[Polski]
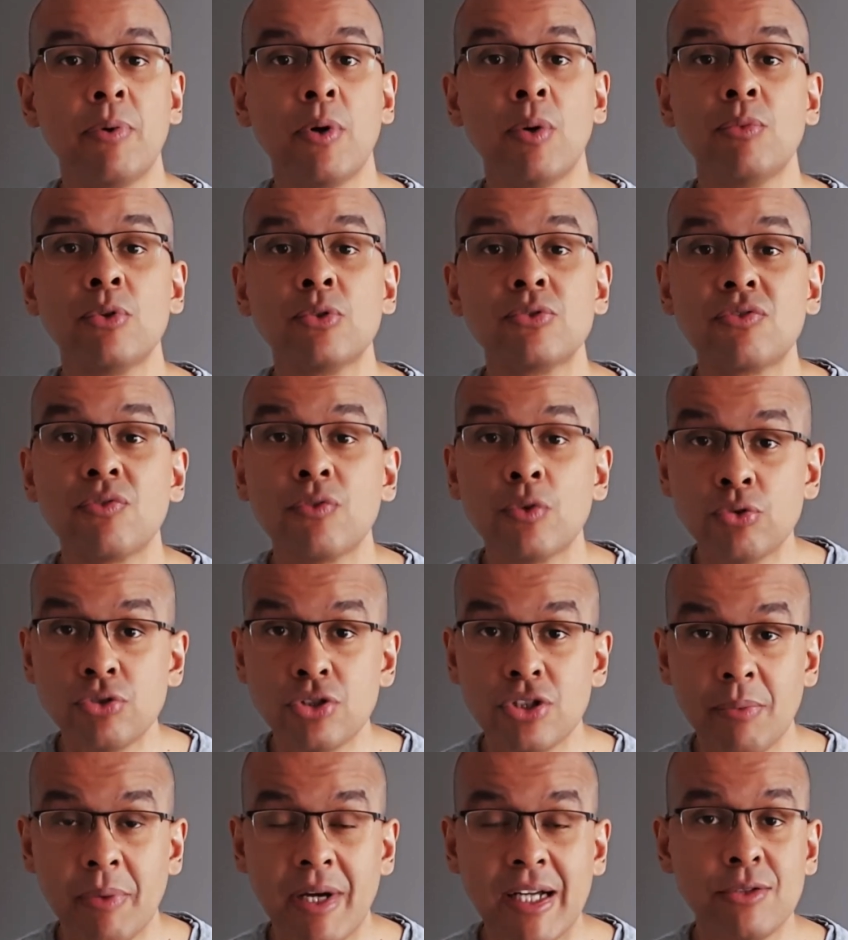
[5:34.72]
pomóc w
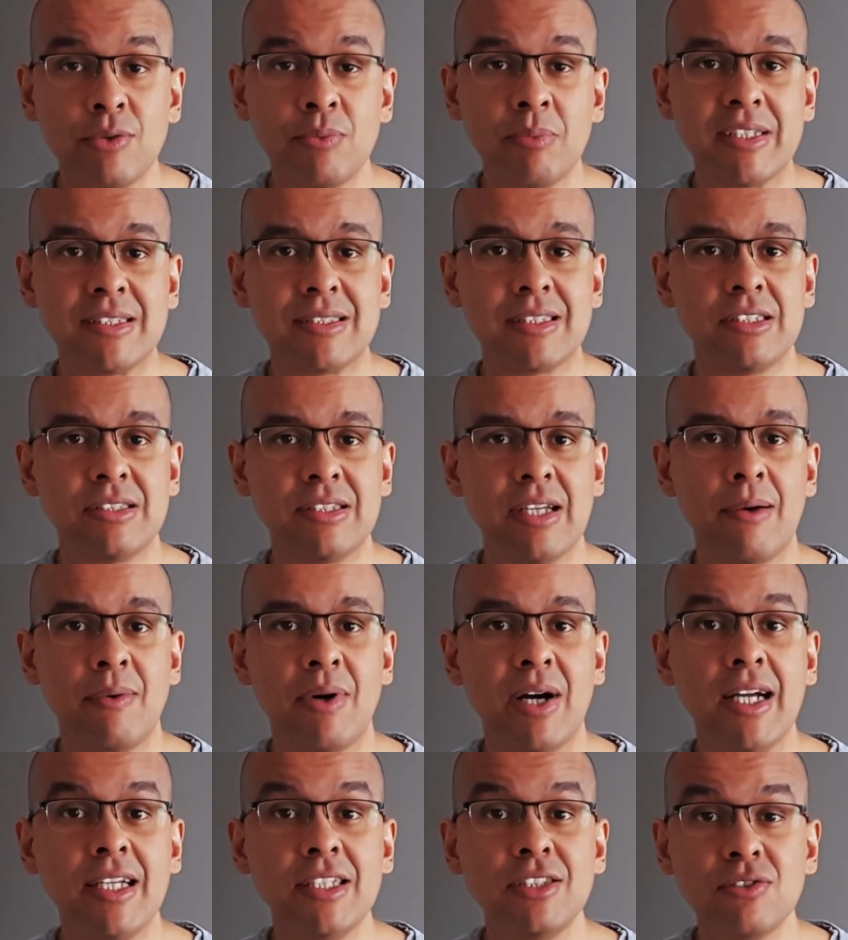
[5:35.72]
utrzymaniu masy
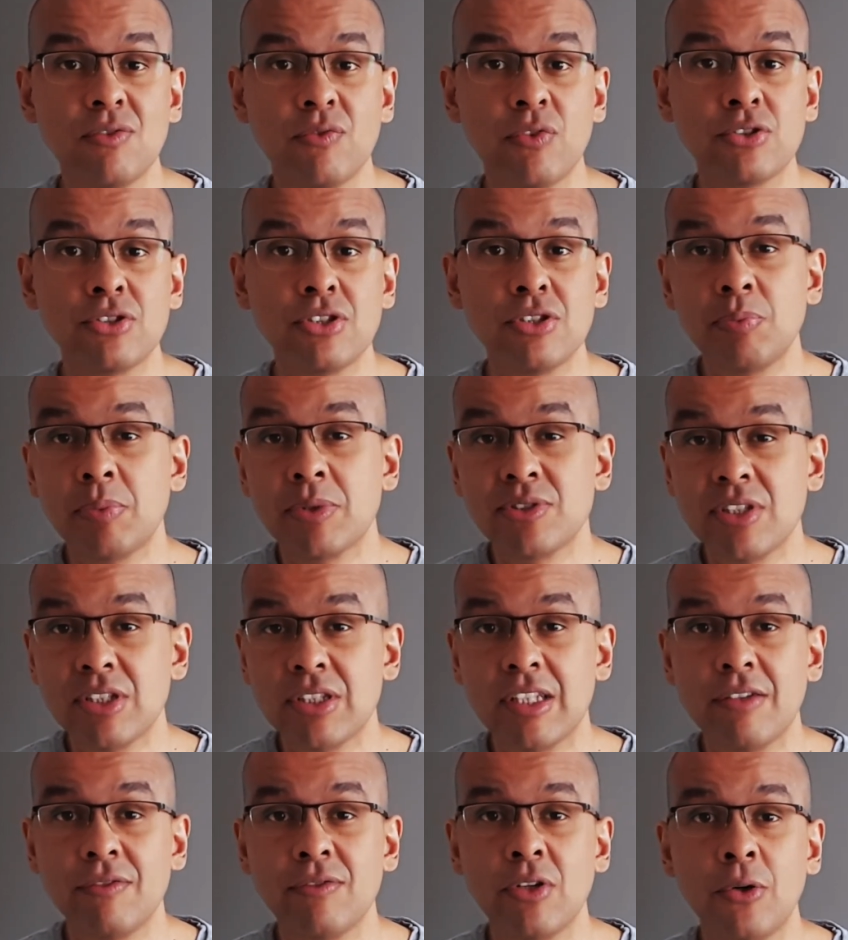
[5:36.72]
ciała i stworzyć
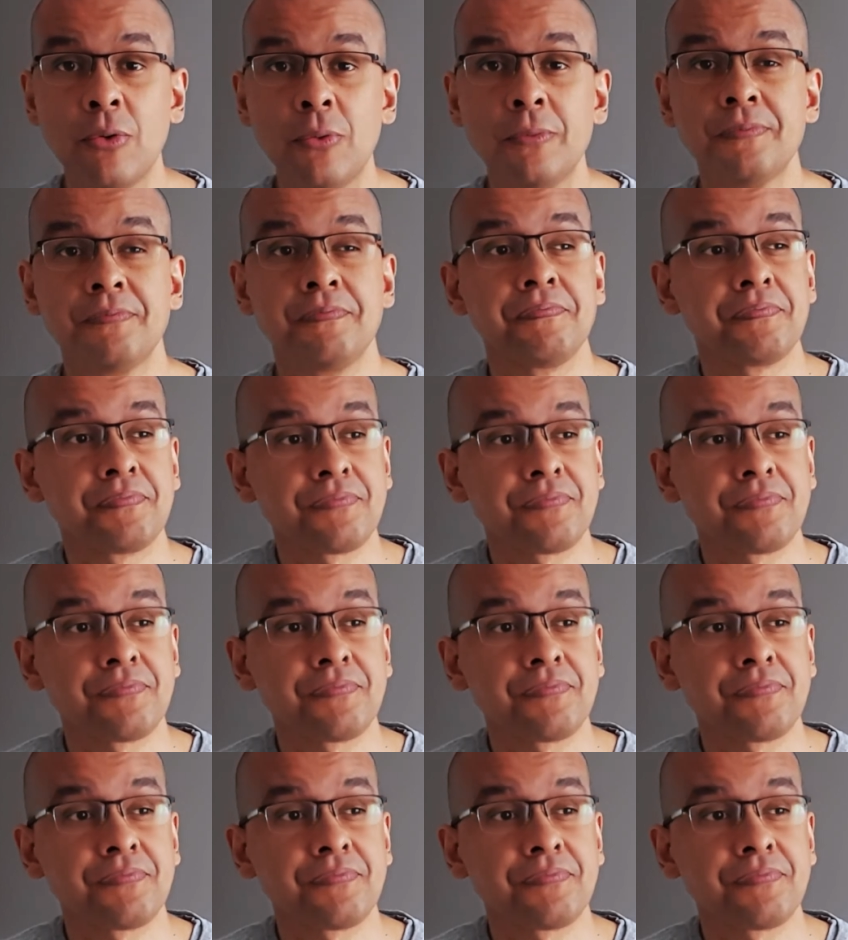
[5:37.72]
pozytywną,